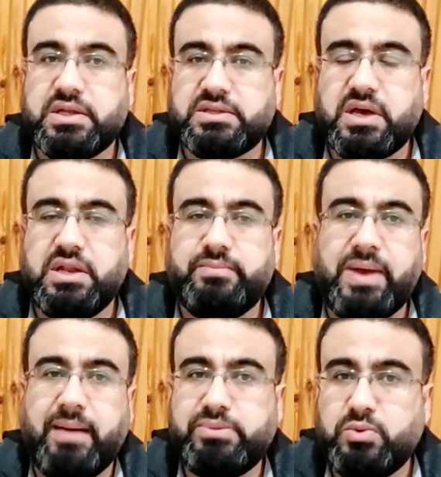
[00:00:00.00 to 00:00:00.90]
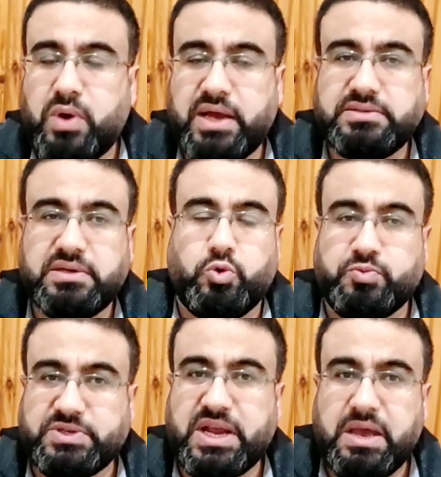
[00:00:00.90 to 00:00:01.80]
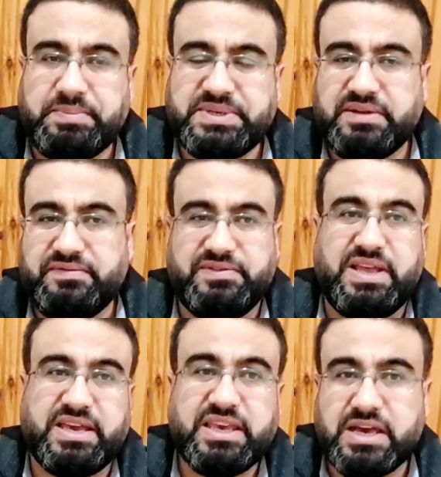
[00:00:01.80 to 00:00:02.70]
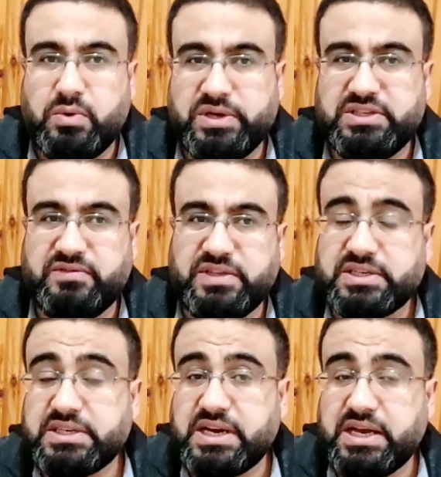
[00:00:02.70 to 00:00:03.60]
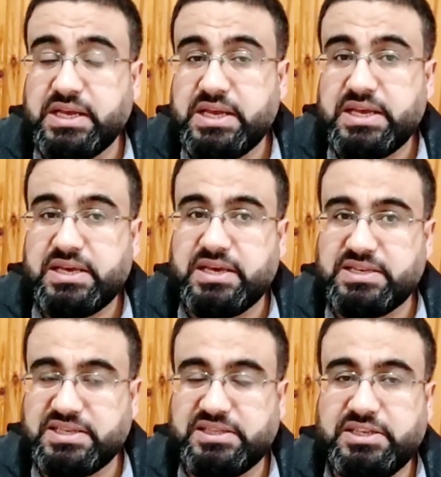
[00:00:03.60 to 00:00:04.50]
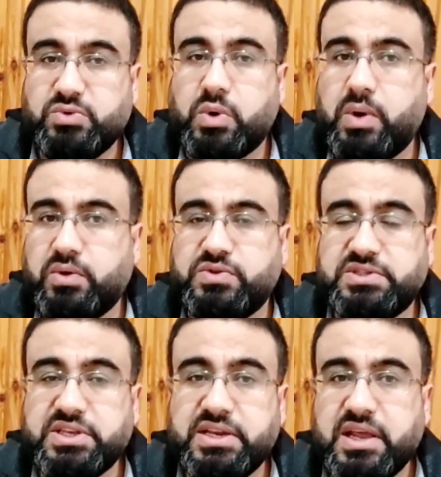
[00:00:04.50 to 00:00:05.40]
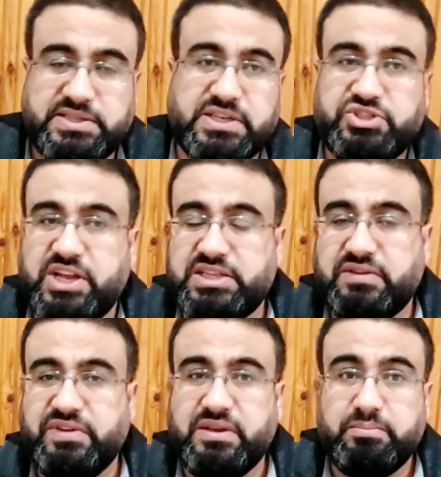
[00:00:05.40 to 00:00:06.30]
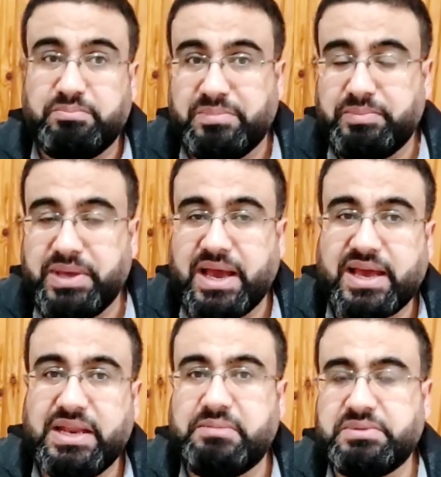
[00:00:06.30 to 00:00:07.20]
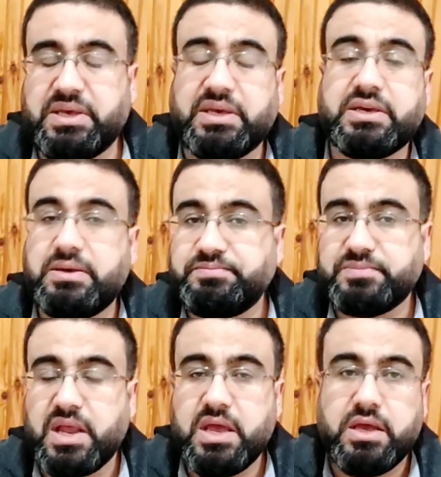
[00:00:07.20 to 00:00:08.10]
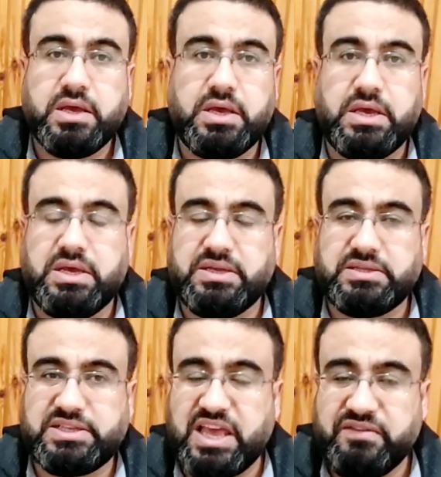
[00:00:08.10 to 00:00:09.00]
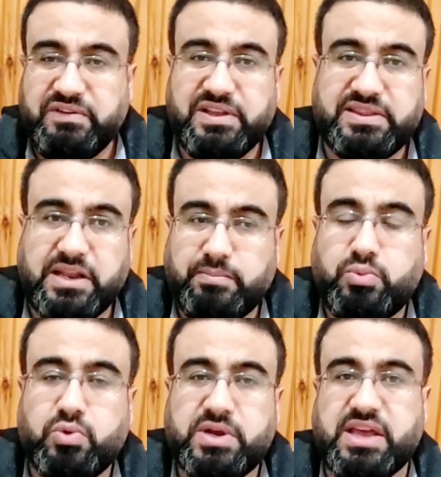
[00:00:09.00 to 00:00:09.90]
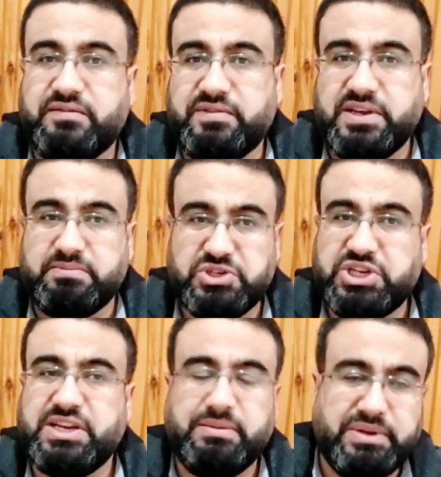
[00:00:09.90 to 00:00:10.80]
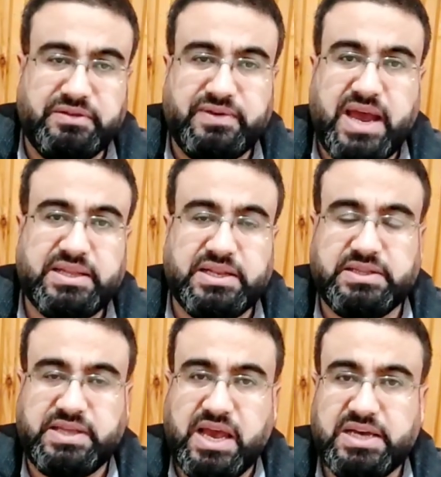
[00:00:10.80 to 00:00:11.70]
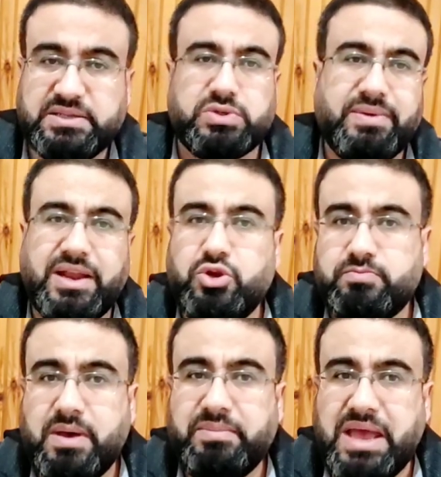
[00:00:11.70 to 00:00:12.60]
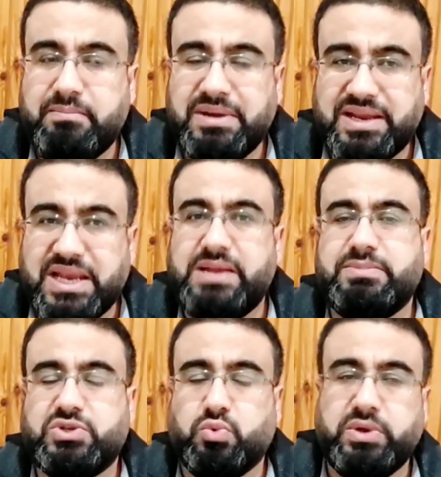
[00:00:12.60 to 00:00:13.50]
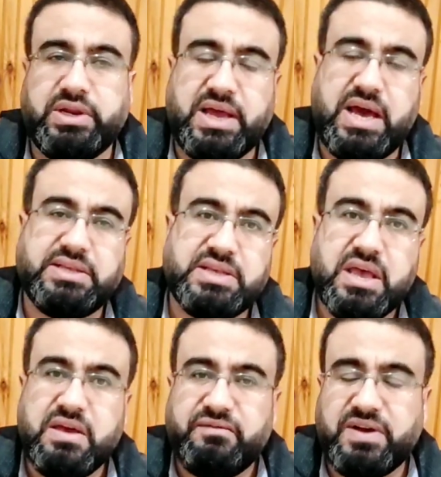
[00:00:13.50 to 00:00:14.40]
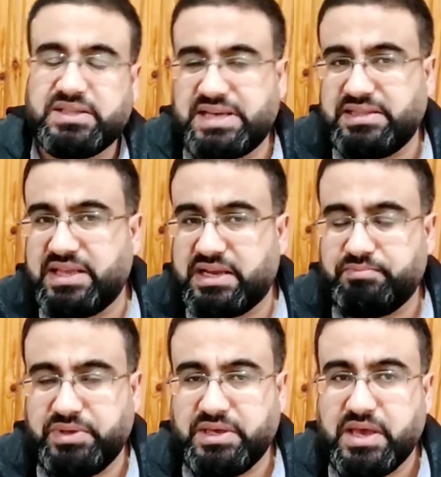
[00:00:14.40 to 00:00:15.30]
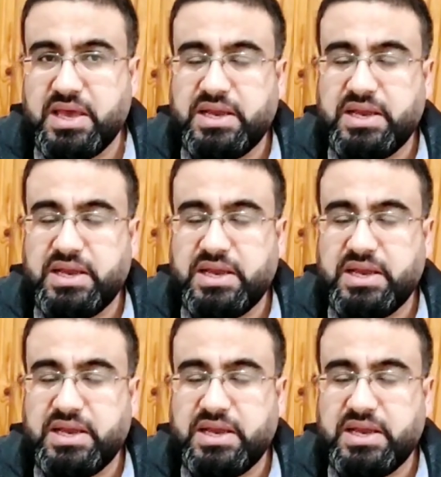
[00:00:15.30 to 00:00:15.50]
الطالب عبد الواحد وبصراحة بظرف دقيقة واحدة في دقيقة 60 و 61 سجل هدفين بأقل من دقيقة آه، كان في تلبك كان في مشكله بدفاعات الاتحاد طبعا اليوم ما بنحمل كل المسؤوليه الحارس فقط عندك بنادي